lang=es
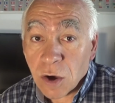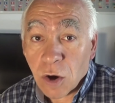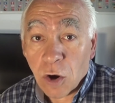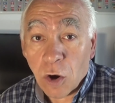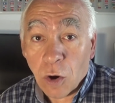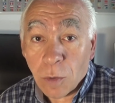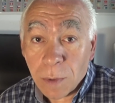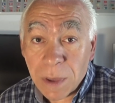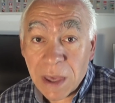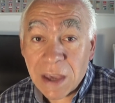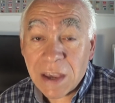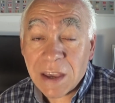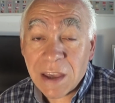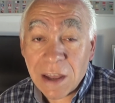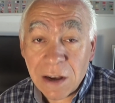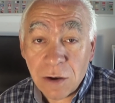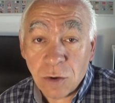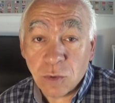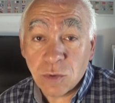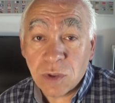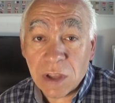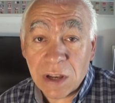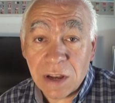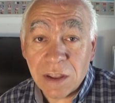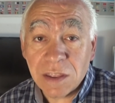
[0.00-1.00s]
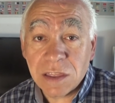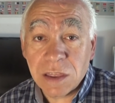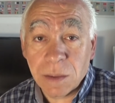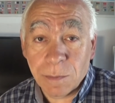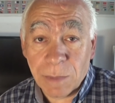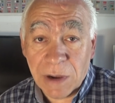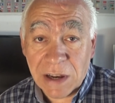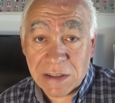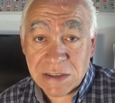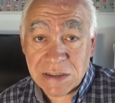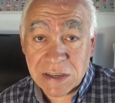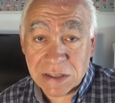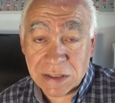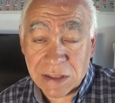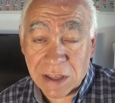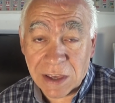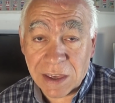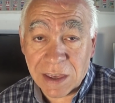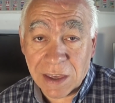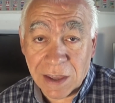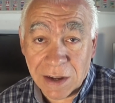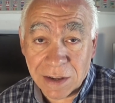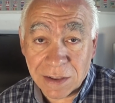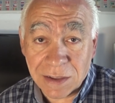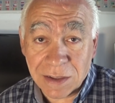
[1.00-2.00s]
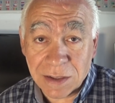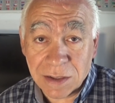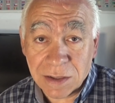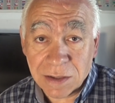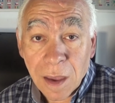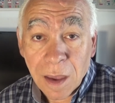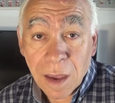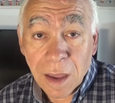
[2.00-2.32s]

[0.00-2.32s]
o bien que lo utilice para chantajearte.